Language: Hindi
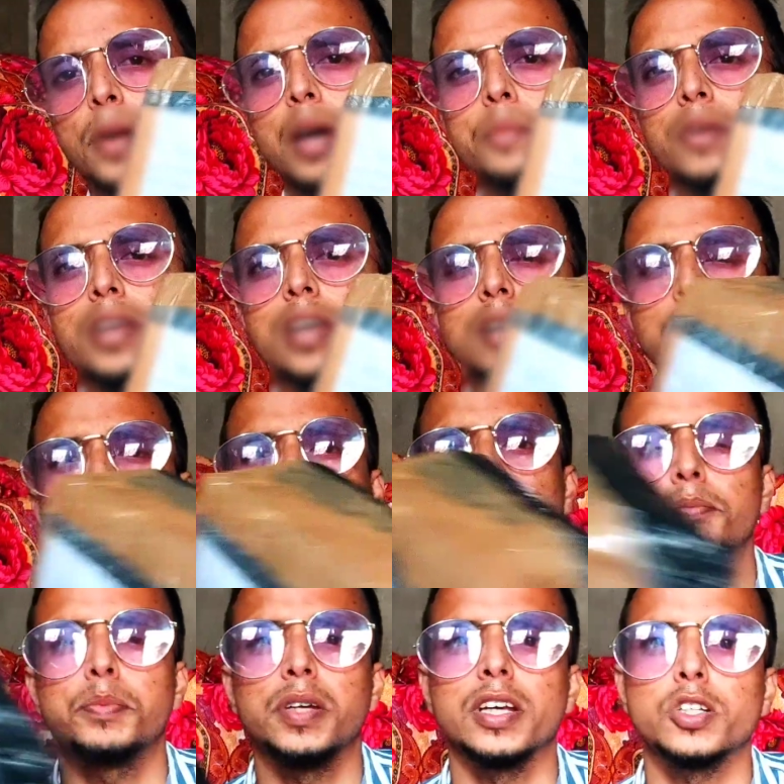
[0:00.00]
अपना भी एक
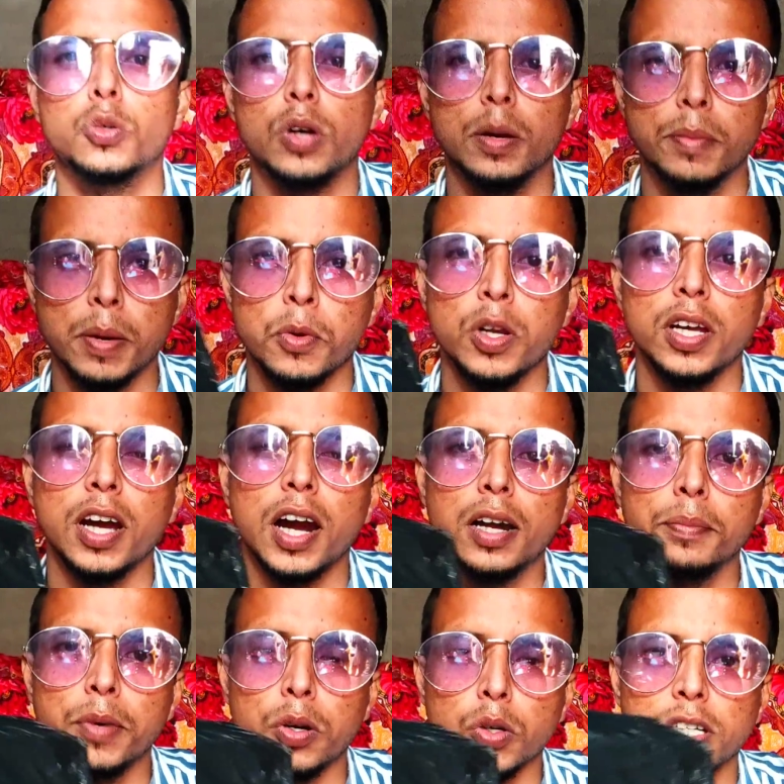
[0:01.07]
पी का मेमोरी
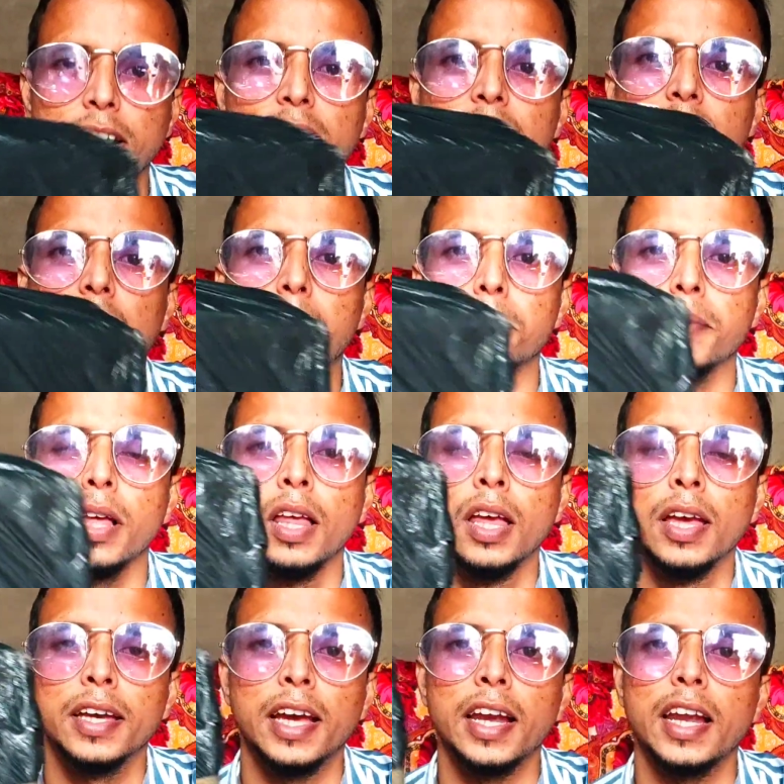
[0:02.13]
कार्ड मेरे को सेंड किया है
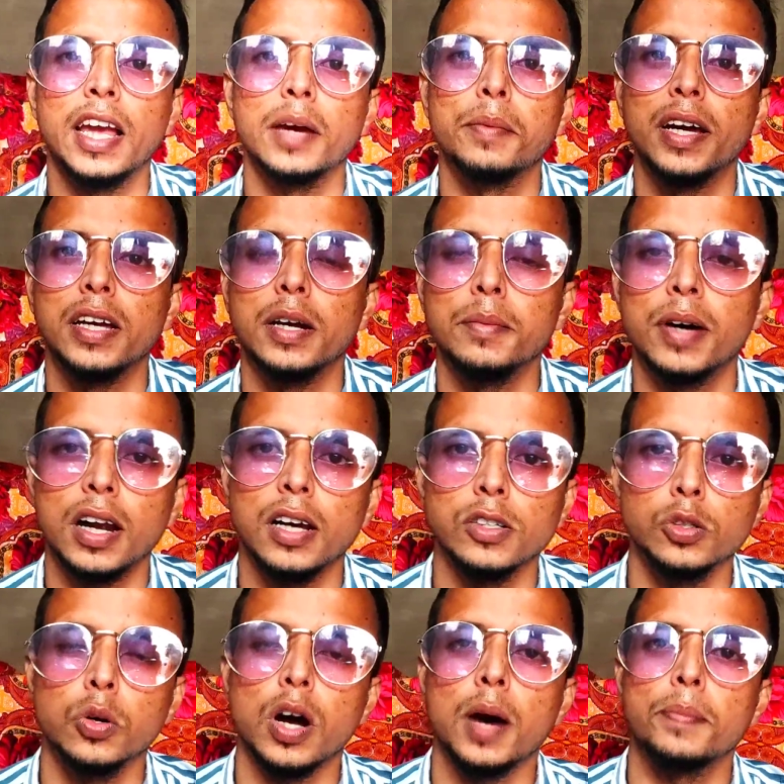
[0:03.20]
कहने लगे भाई हमारा
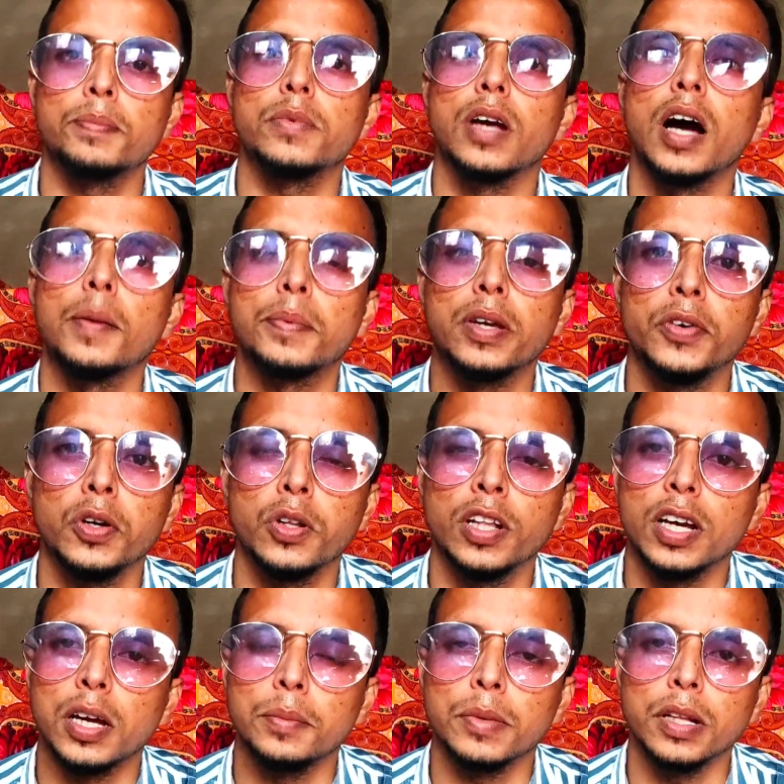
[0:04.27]
जो आप आपकी वीडियो
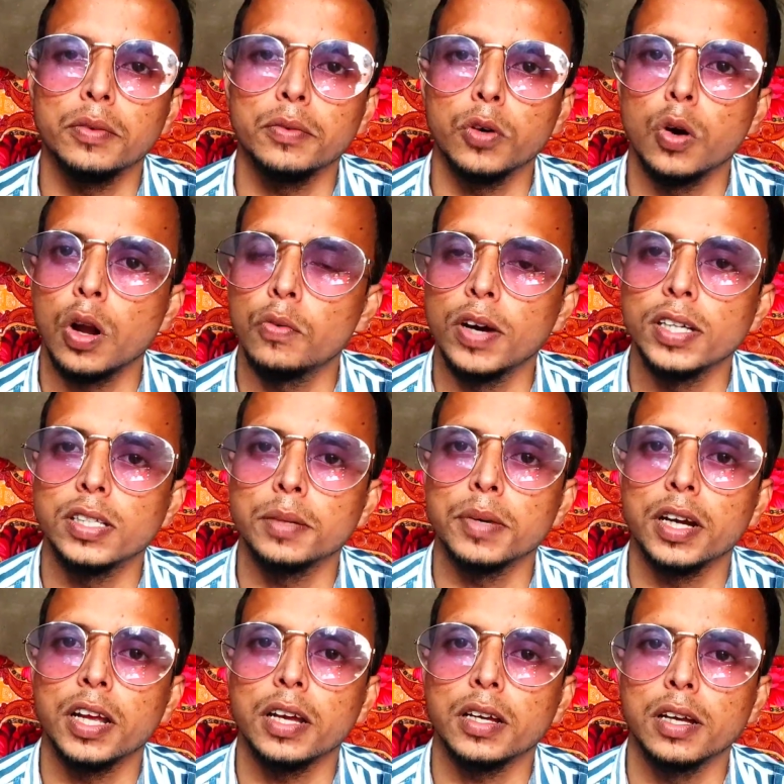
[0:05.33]
देखकर मतलब गौरव भाई से
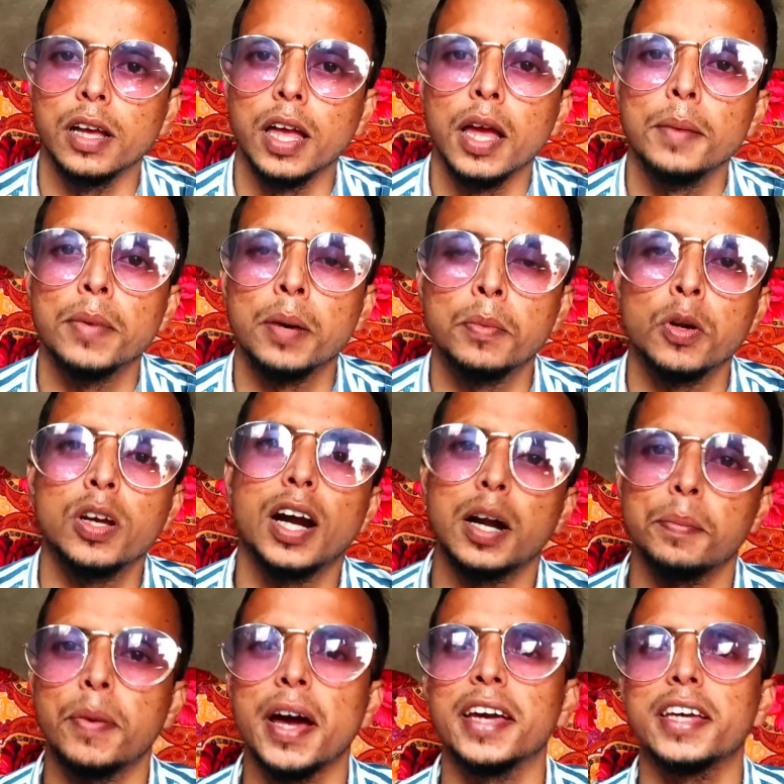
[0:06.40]
मैंने एक मेमोरी
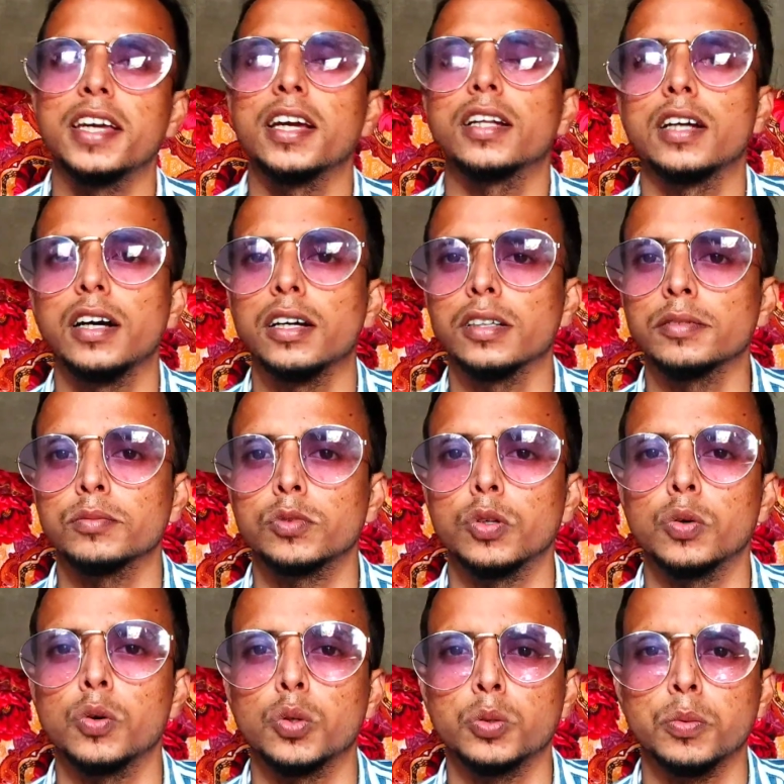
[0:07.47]
कार्ड बाय किया था
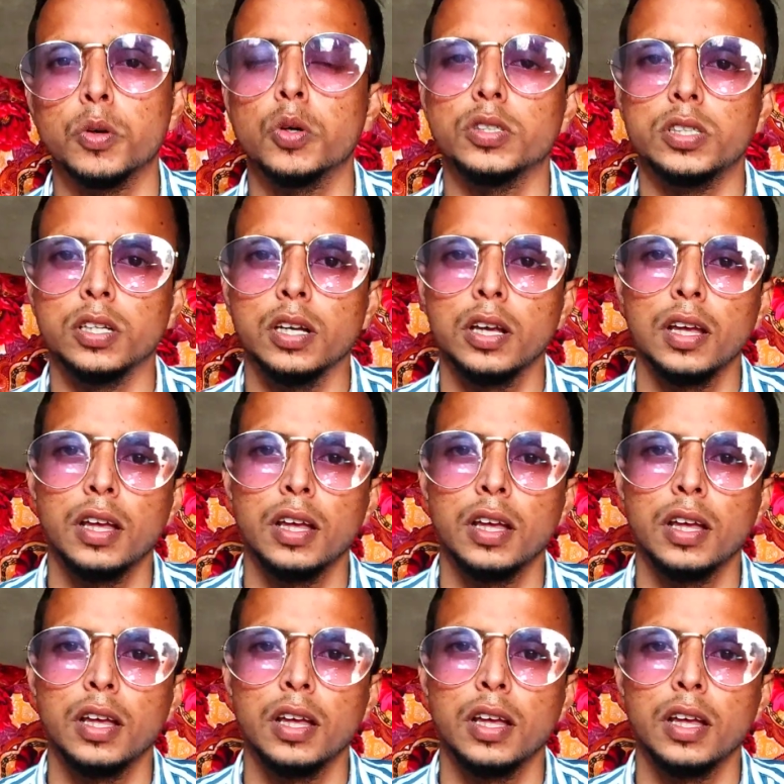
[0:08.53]
तो उसमें कुछ